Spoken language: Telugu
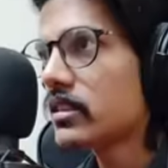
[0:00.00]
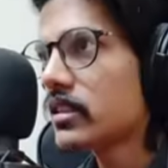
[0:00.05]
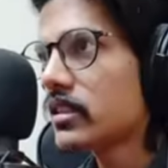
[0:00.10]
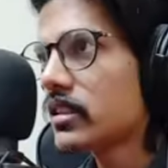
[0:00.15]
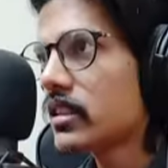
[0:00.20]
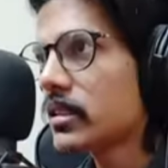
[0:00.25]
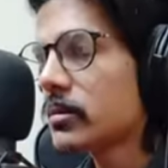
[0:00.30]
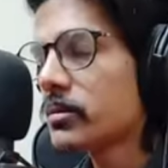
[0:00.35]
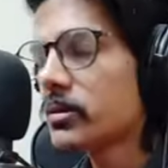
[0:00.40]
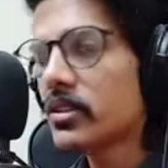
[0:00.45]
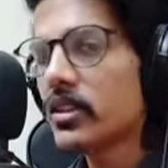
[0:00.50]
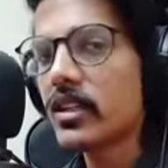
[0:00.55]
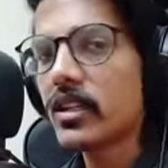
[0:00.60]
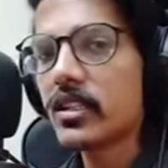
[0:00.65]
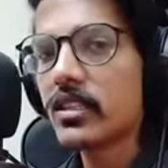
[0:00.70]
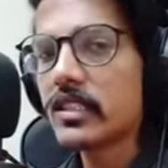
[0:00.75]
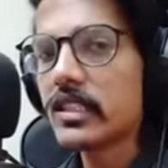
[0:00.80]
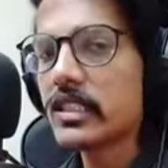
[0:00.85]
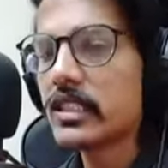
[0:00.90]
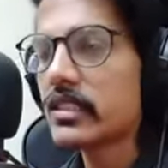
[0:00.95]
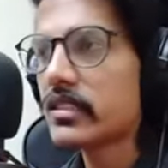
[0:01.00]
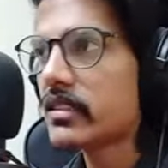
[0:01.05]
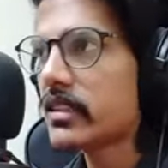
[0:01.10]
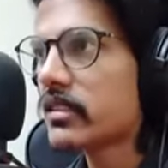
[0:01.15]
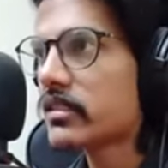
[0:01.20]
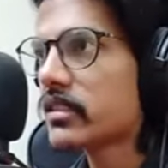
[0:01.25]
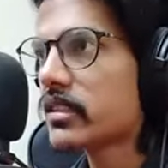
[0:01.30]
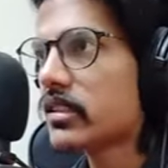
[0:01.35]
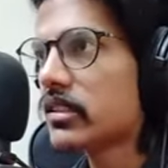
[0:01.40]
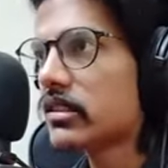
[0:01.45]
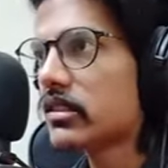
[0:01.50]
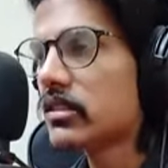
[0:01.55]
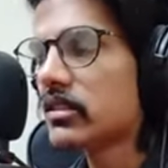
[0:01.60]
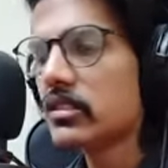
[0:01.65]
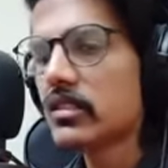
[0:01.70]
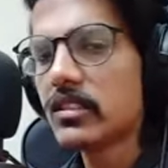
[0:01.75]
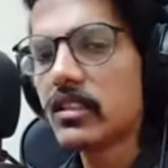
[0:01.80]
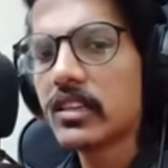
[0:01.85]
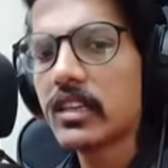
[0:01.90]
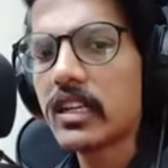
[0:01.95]
ఇంక ఎపిసోడ్ ఇక్కడ ఎంజాయ్ చేసేస్తాను
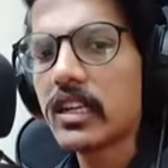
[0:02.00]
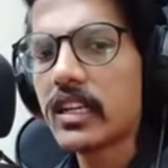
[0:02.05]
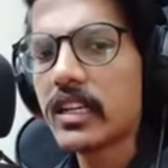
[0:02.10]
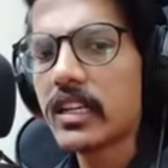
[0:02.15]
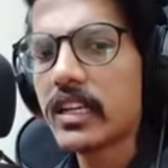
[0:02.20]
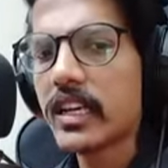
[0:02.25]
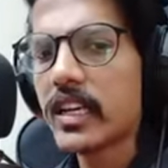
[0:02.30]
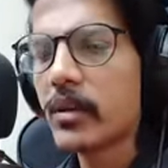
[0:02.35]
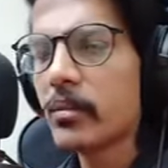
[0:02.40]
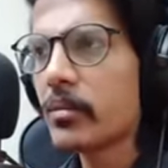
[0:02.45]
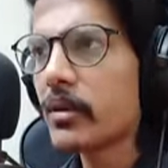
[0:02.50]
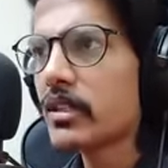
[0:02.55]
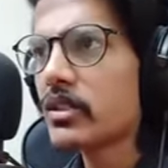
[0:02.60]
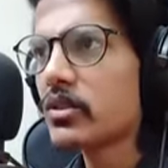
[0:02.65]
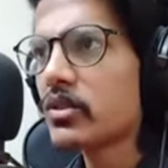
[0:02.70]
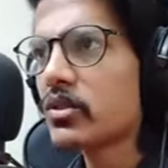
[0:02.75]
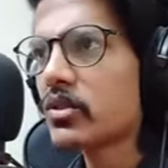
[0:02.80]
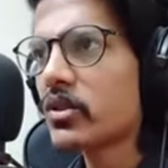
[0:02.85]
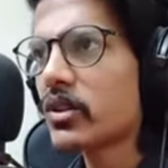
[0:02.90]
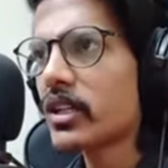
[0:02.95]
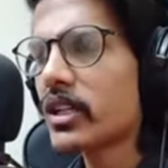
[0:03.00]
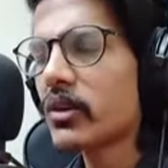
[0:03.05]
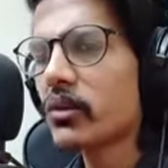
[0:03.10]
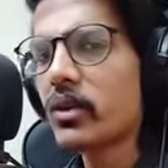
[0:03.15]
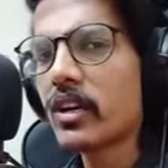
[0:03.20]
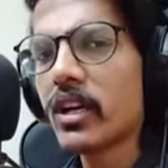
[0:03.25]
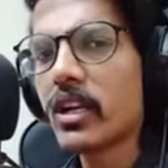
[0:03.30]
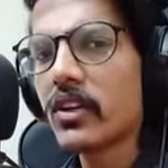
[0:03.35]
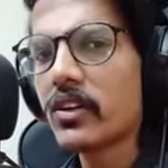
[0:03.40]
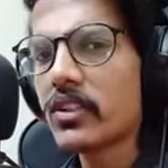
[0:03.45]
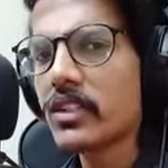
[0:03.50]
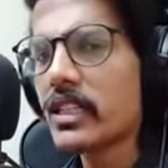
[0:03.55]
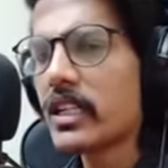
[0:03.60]
నా గేమ్ ప్లే చూసుకుంటే వన్ అవర్